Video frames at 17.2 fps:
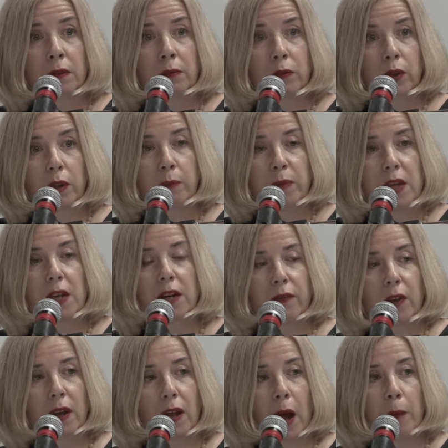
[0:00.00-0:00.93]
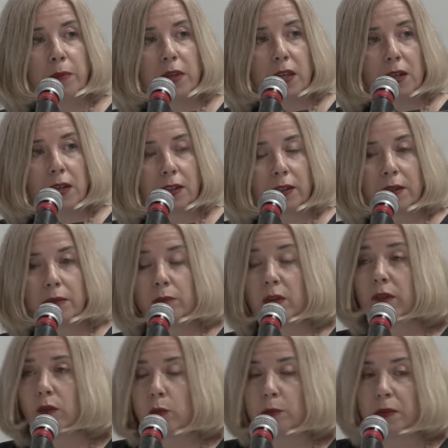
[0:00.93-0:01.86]
вот первый объект
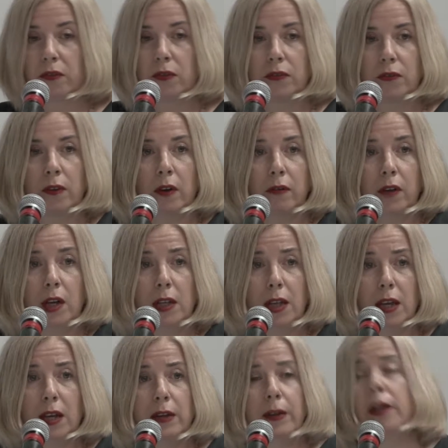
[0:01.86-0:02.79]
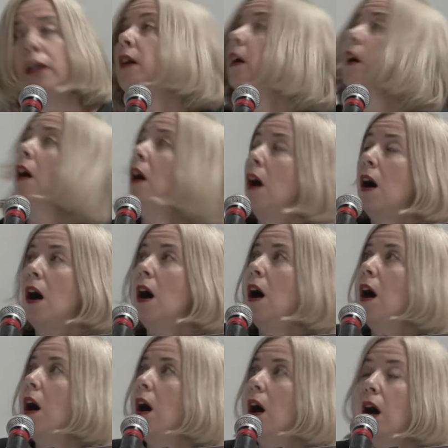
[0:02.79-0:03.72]
моего повествования
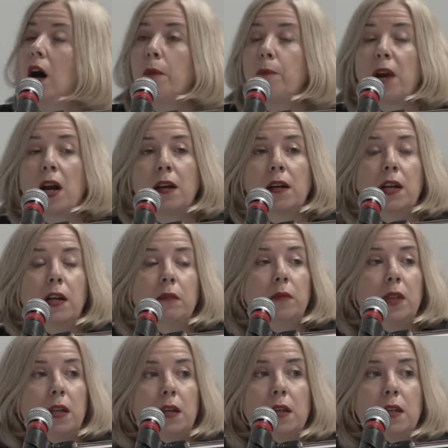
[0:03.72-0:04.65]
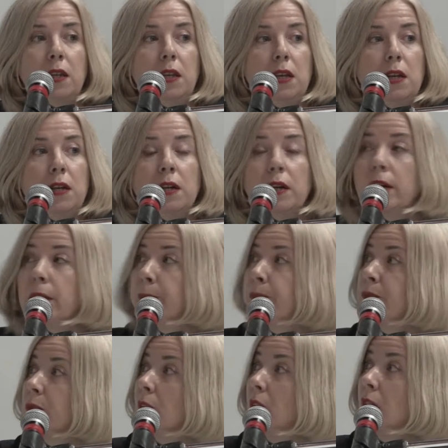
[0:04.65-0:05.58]
а, – программная книга
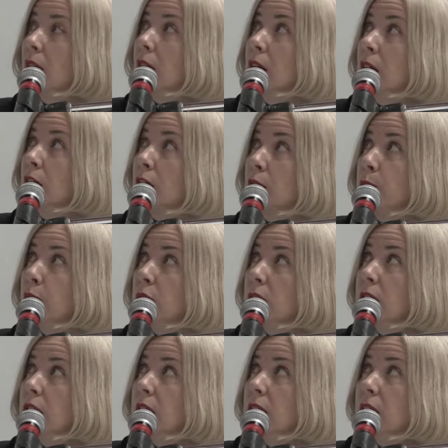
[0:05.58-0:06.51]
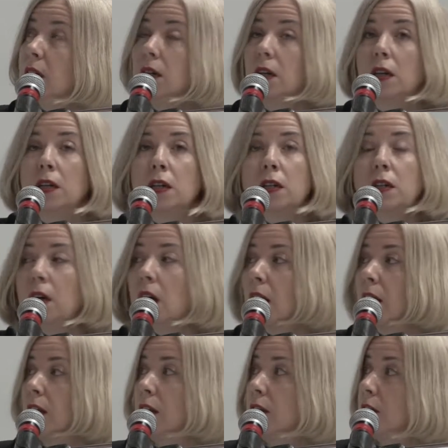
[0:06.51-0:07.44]
а, Ле Корбюзье к
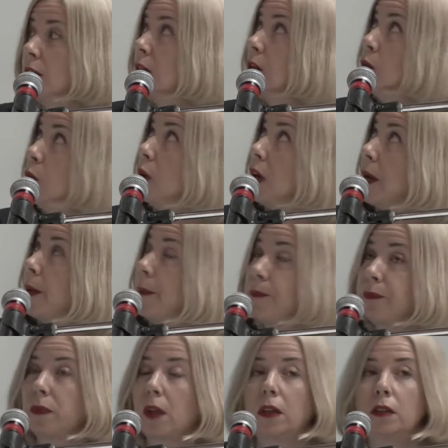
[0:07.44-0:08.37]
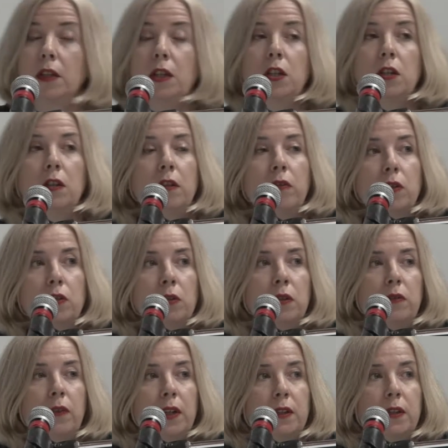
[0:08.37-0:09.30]
архитектуре.
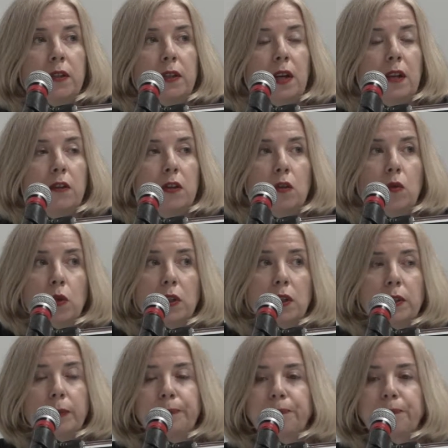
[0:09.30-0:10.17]
1923 год.